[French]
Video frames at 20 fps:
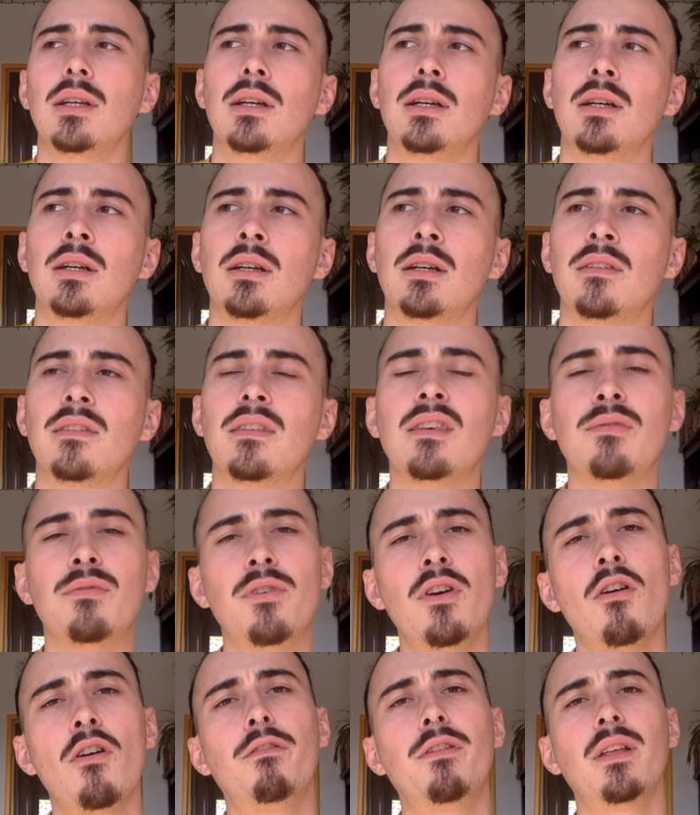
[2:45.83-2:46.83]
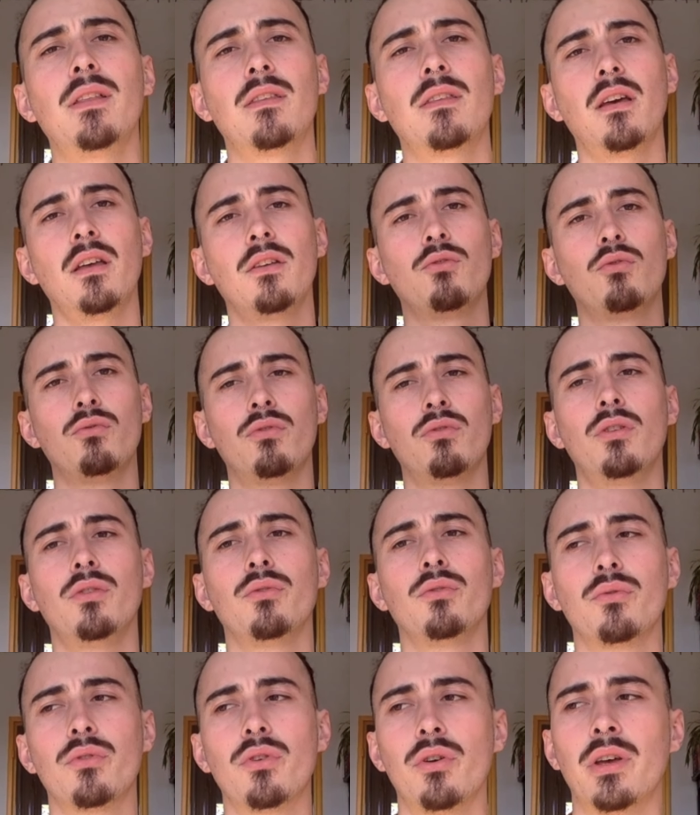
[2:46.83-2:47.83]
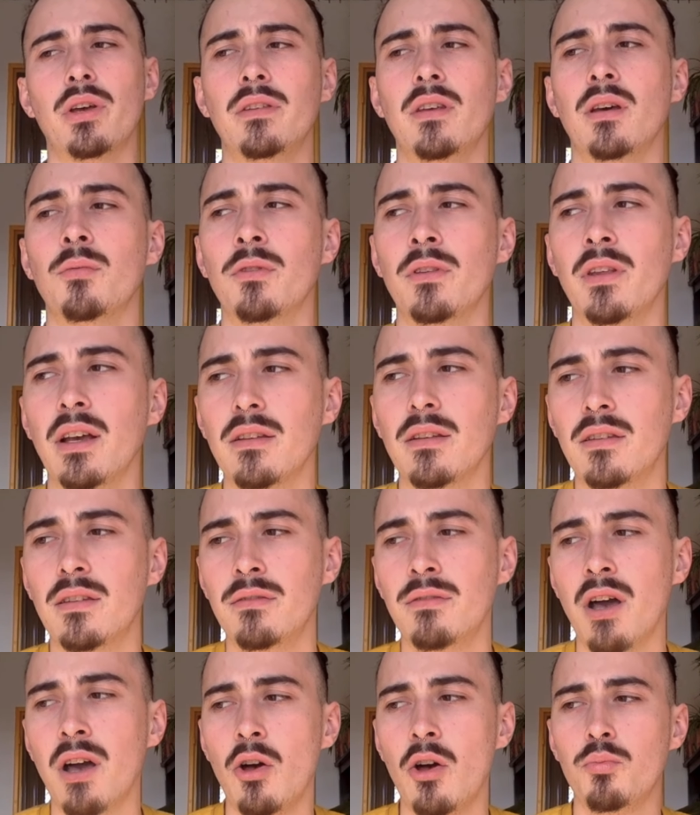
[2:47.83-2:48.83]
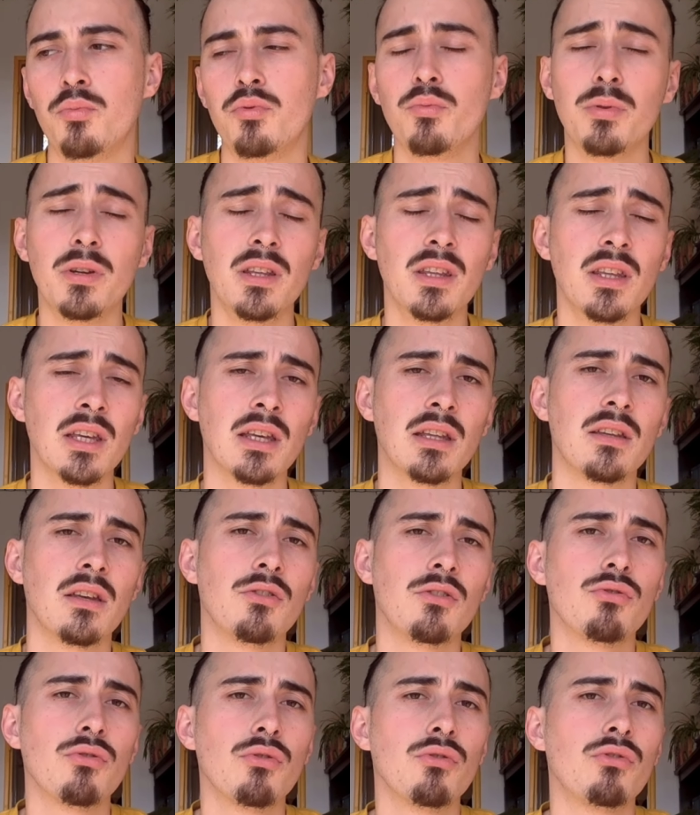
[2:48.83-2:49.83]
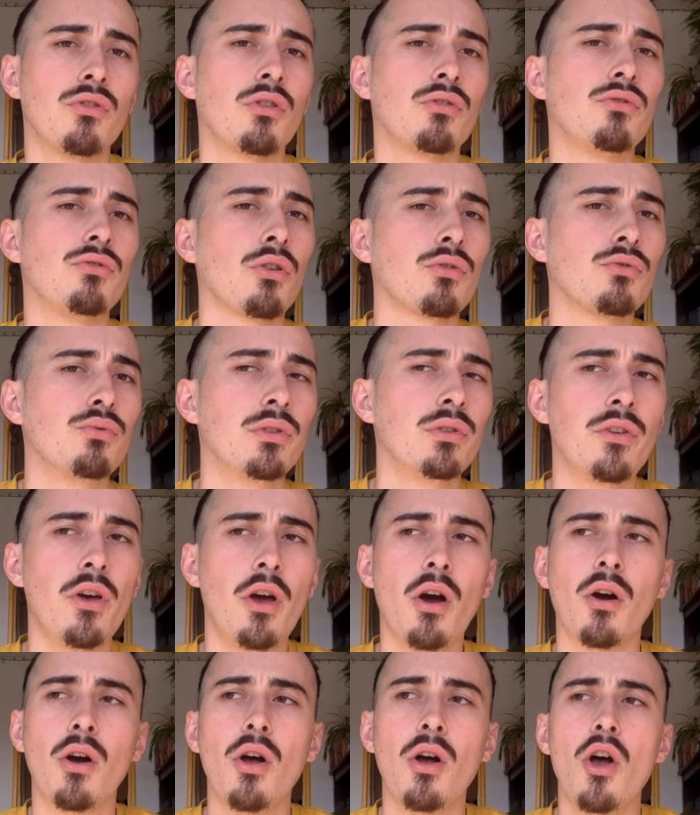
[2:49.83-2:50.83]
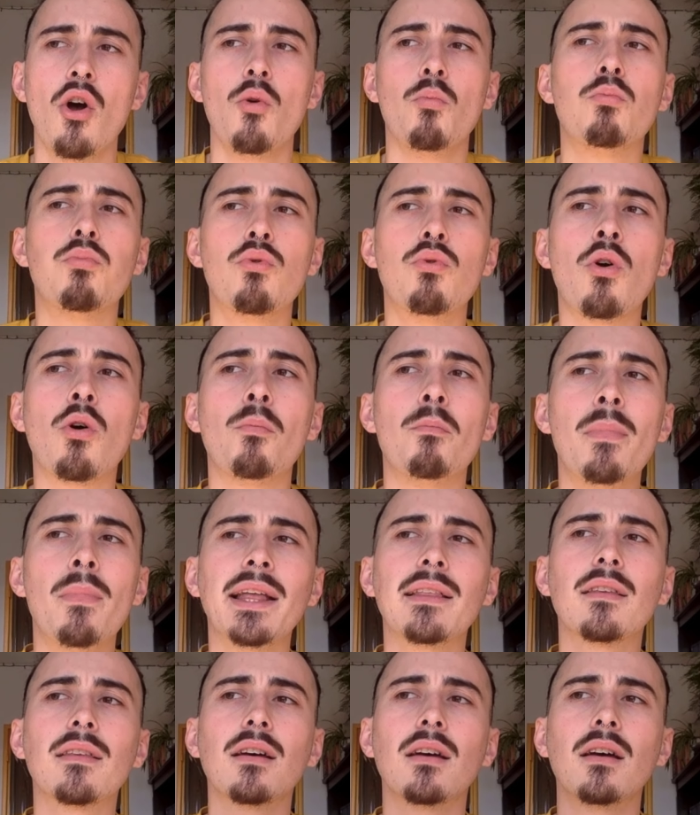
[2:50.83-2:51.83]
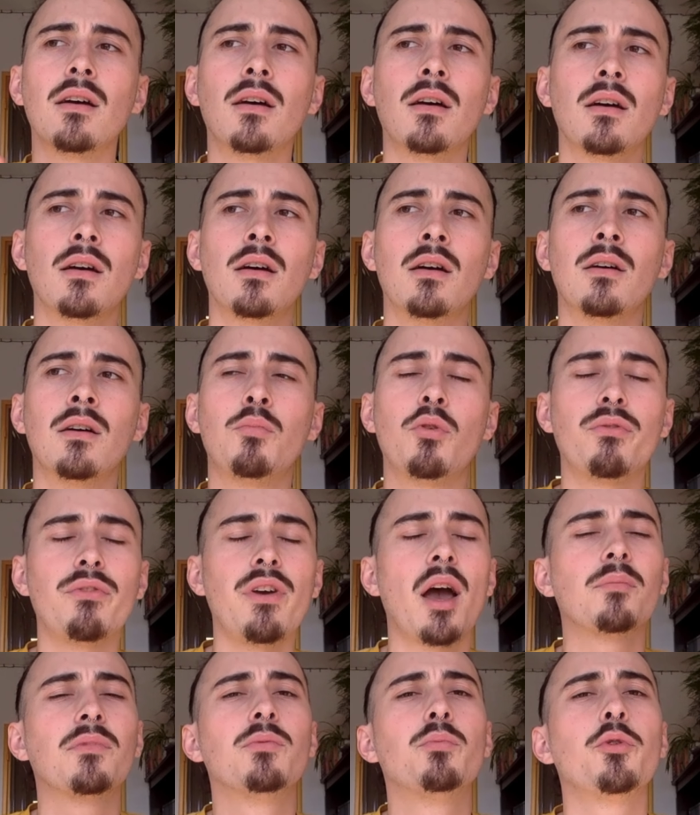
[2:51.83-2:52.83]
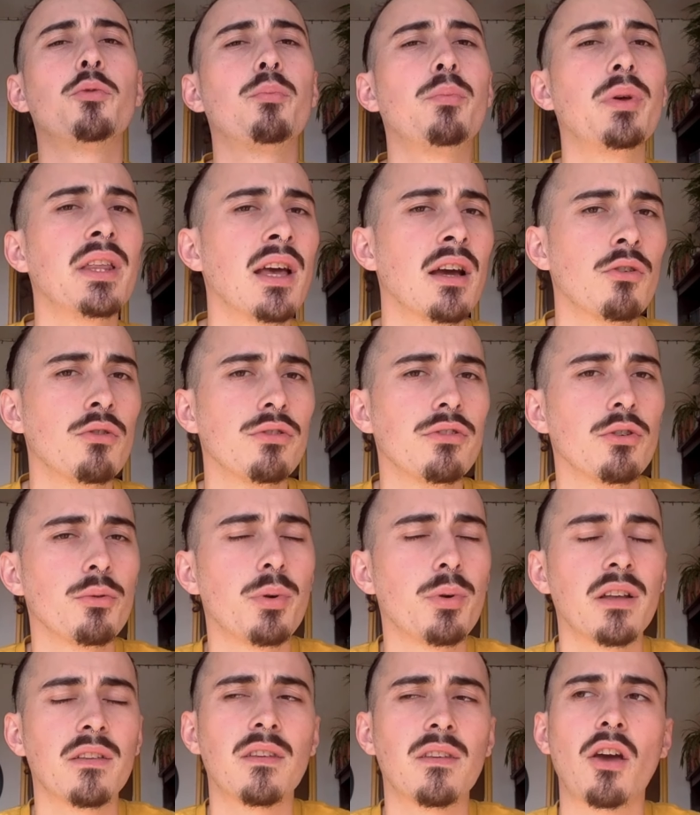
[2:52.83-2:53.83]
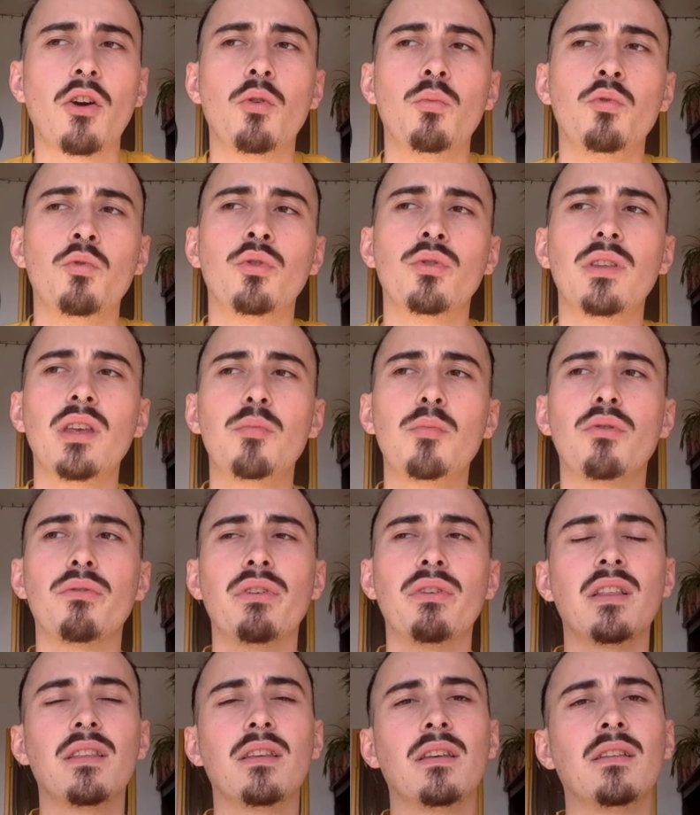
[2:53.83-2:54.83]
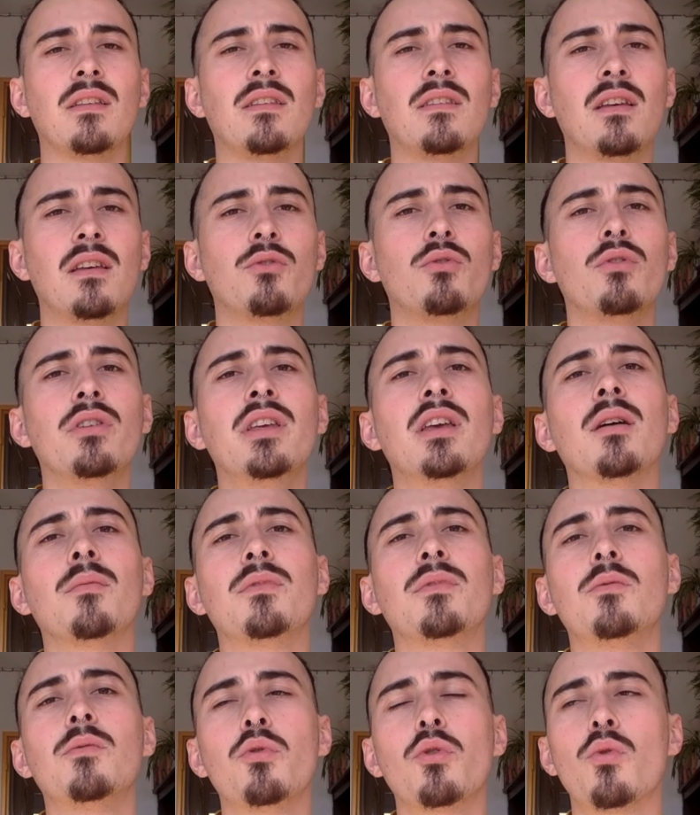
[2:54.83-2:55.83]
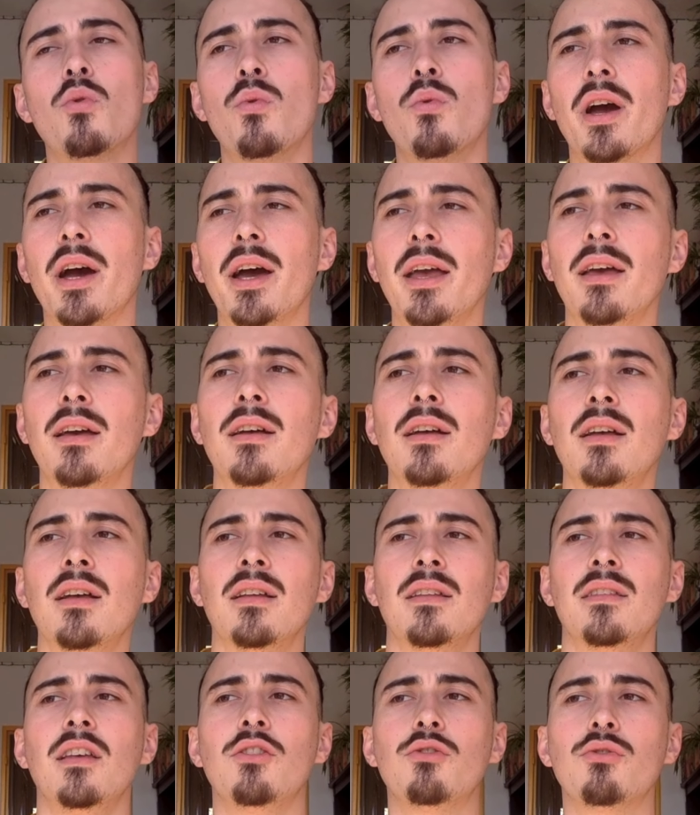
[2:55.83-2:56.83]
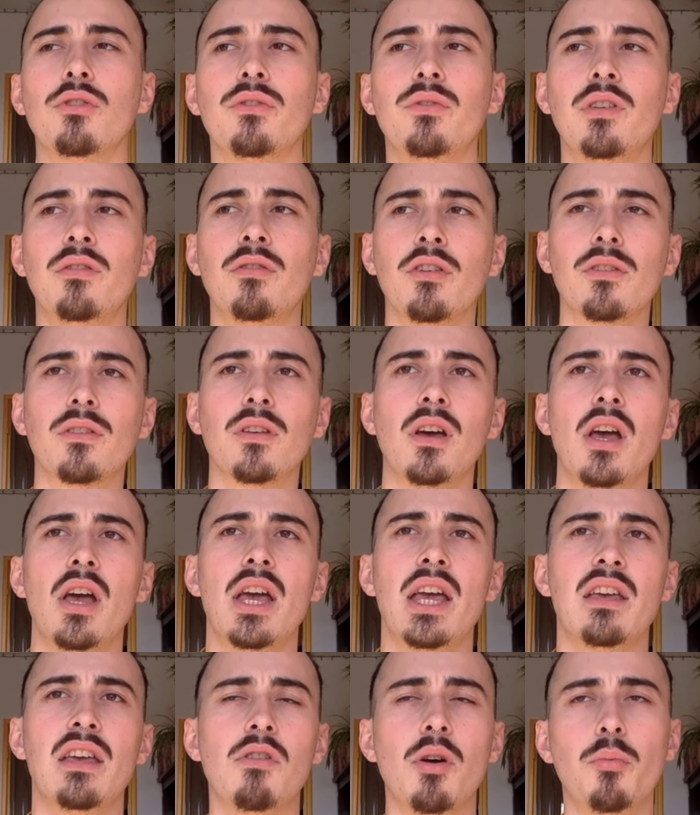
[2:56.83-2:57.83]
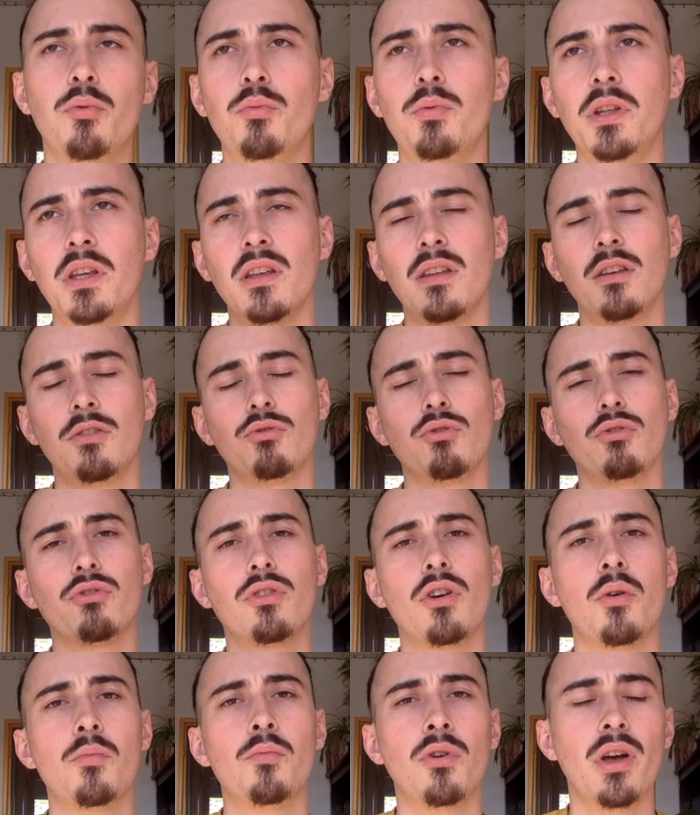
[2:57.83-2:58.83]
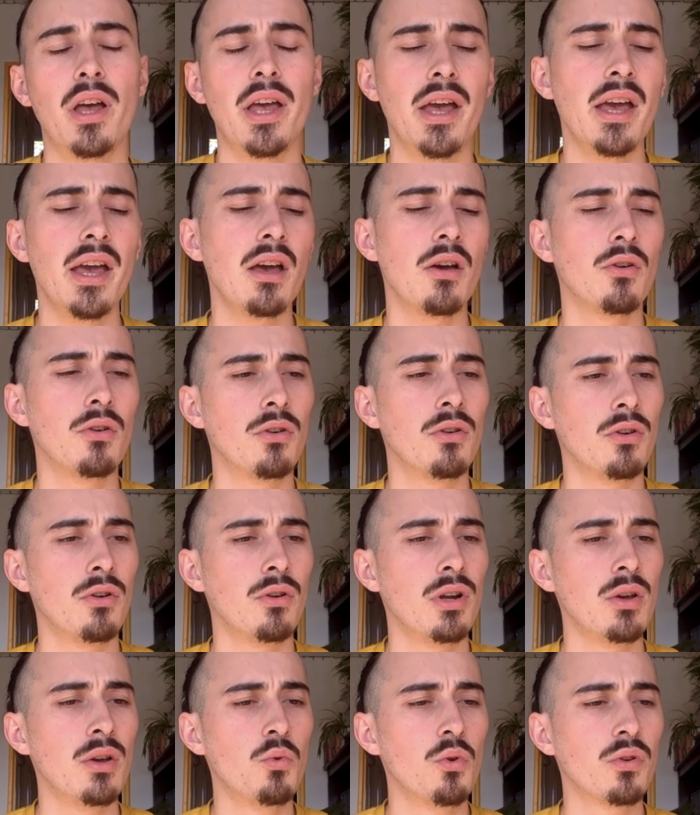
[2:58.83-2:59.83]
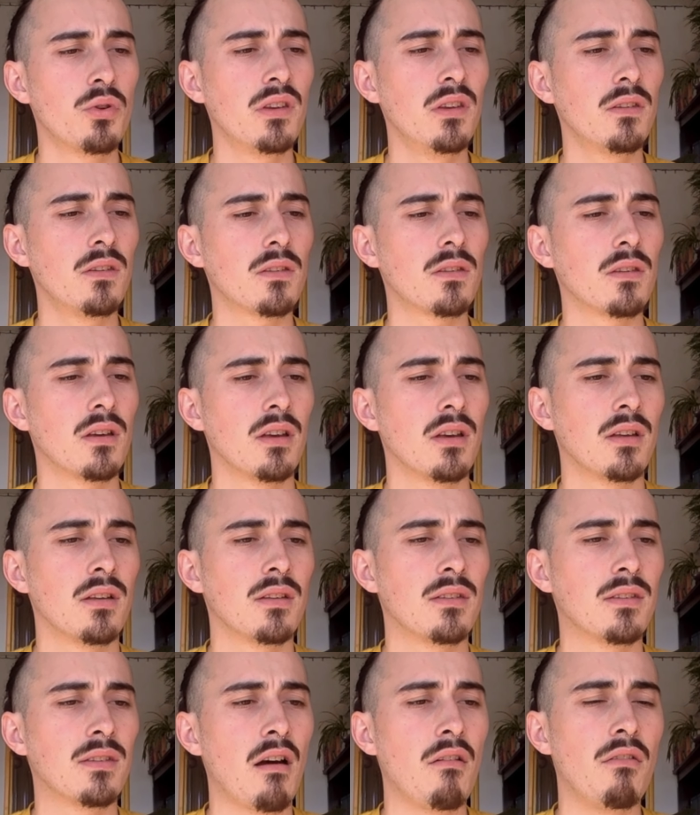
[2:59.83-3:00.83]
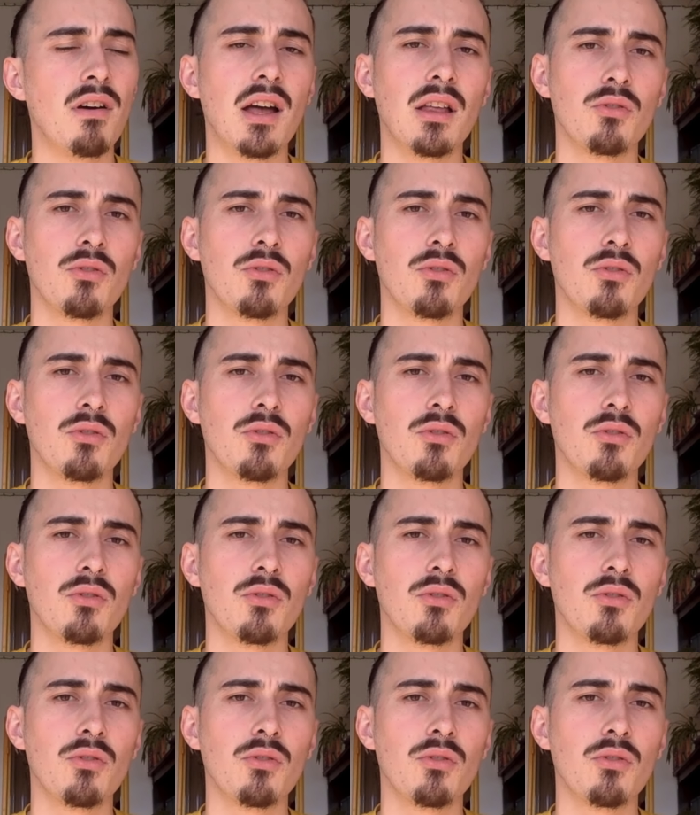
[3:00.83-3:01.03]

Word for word: ce qui fait en fait très souvent, donc Assermandax, il va publier des choses sur Twitter pour mettre, euh, pour faire un petit peu de pédagogie auprès de sa communauté, pour faire des, ateliers un petit peu concrets, des choses vivantes. Il va publier des choses comme, eh, euh, les wokistes, ça va